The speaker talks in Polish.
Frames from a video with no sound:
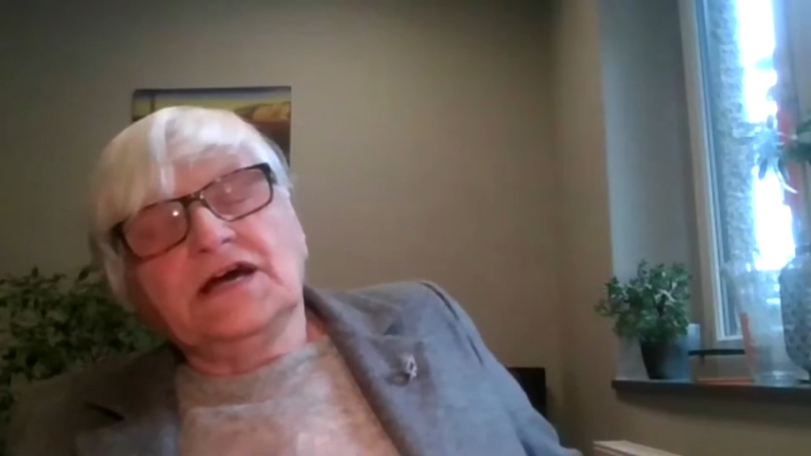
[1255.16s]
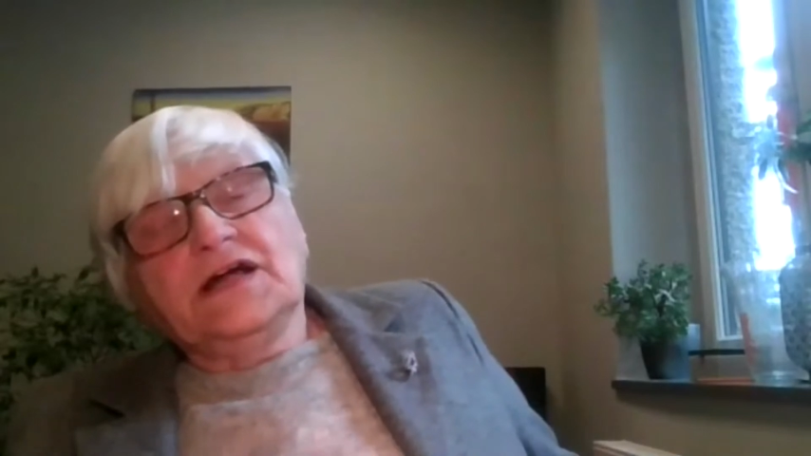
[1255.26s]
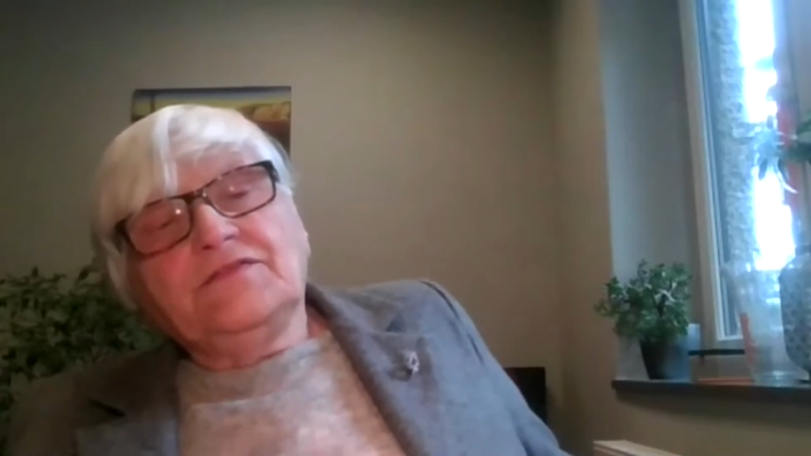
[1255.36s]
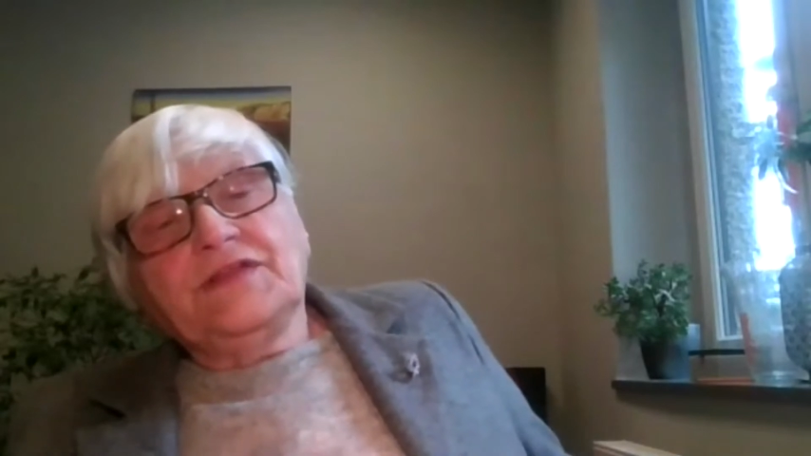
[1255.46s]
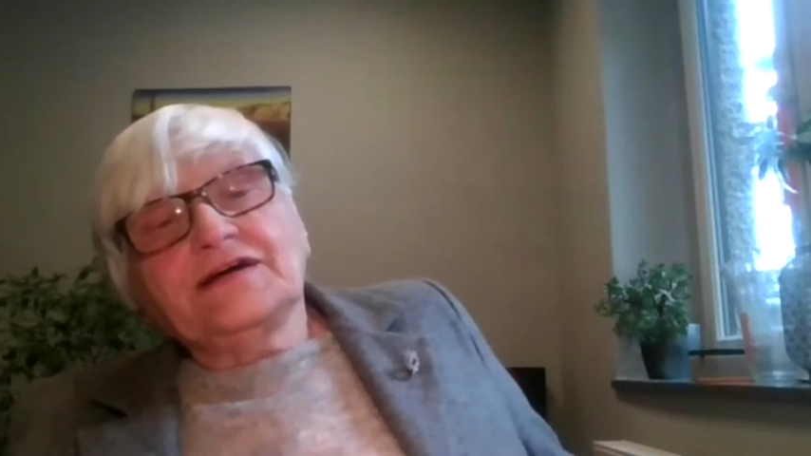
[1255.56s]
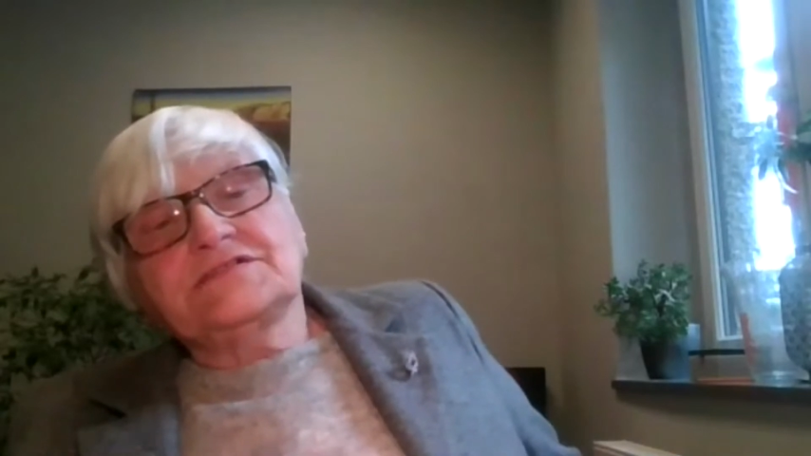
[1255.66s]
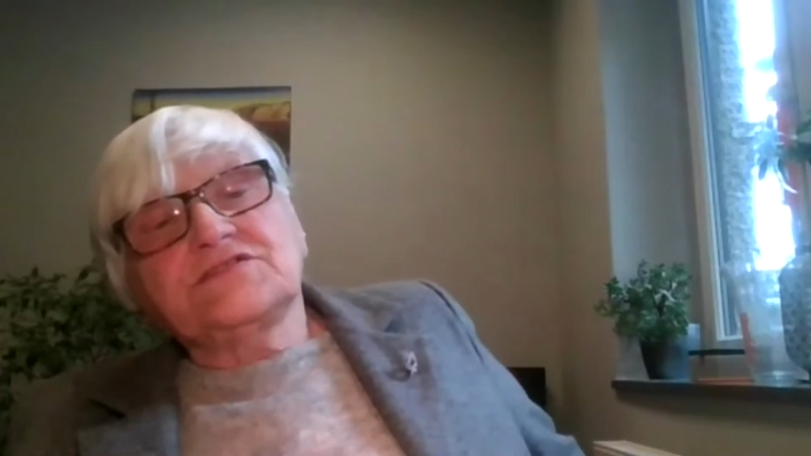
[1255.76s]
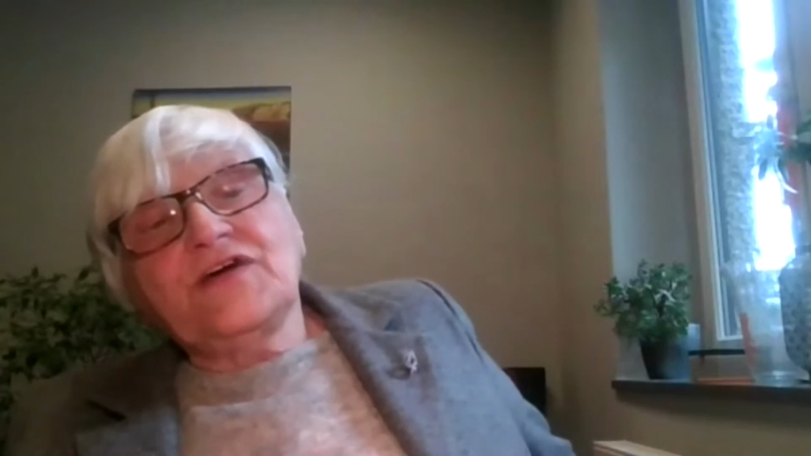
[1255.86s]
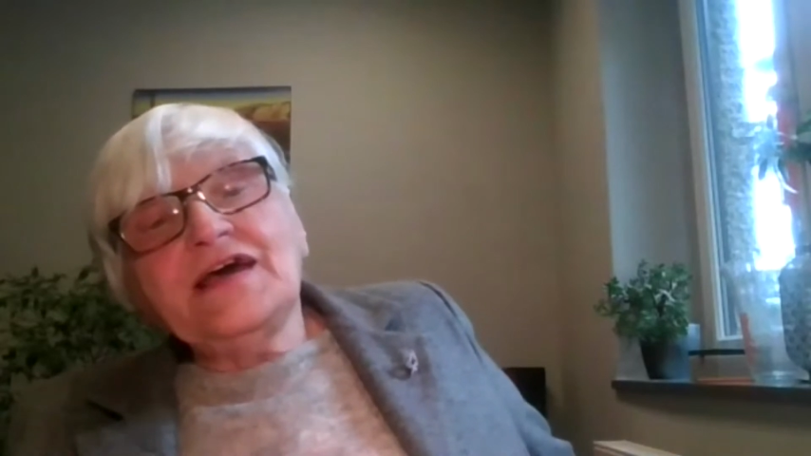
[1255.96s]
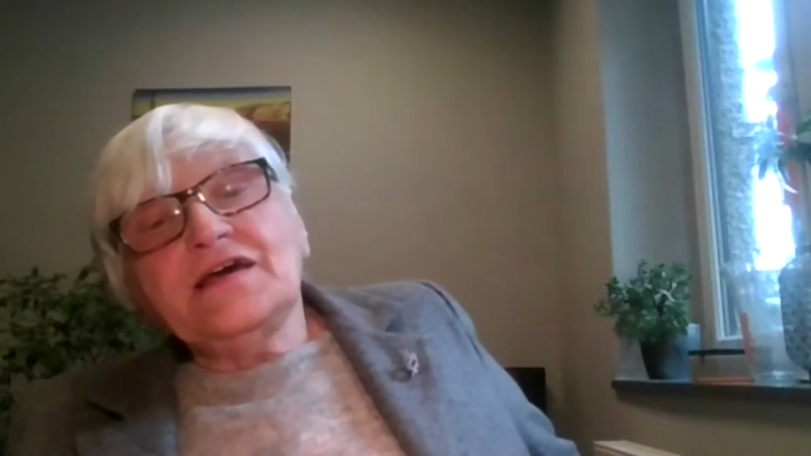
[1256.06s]
w toku
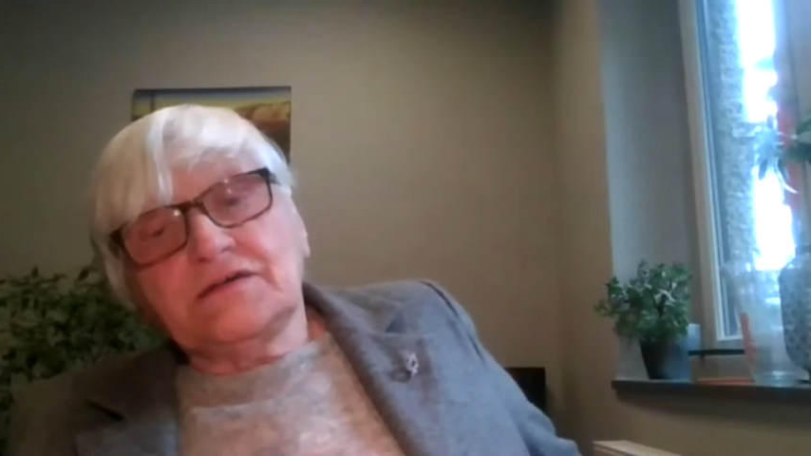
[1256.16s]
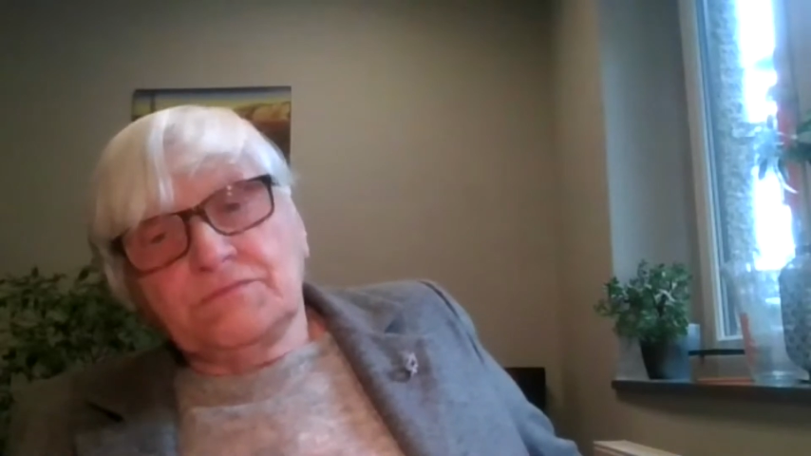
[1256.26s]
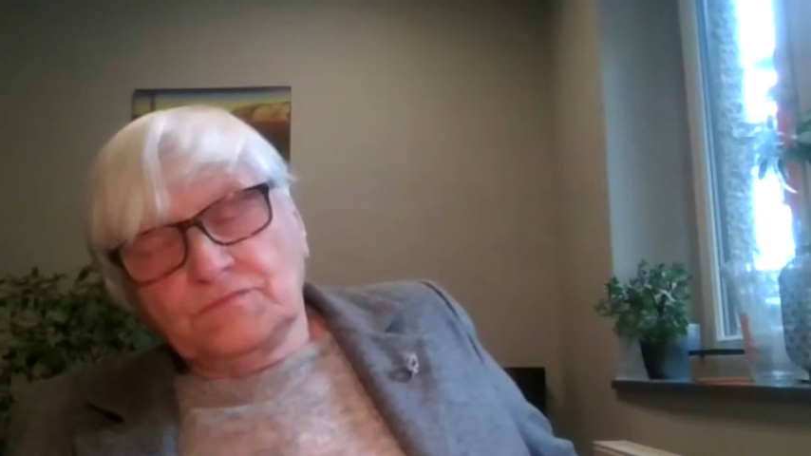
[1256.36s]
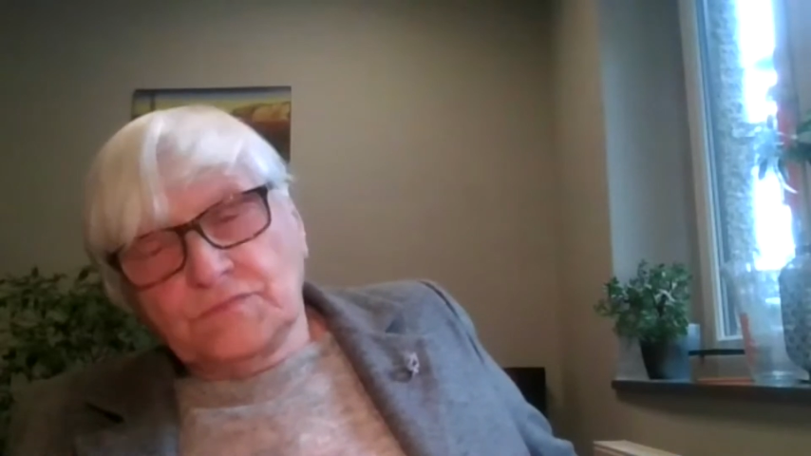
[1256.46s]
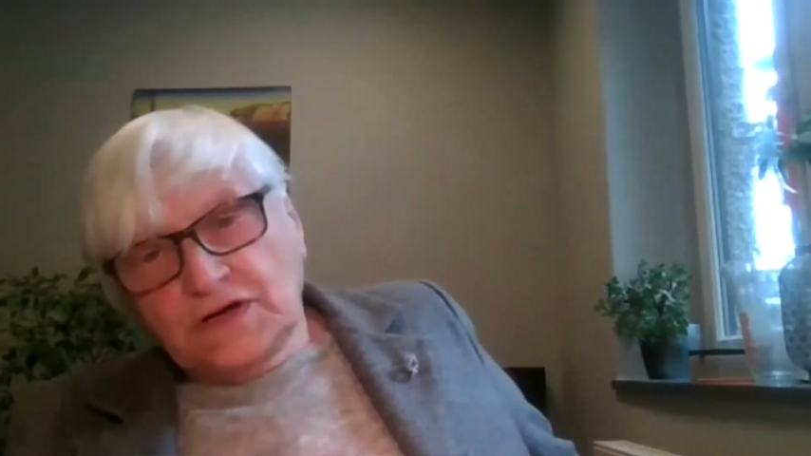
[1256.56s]
historii.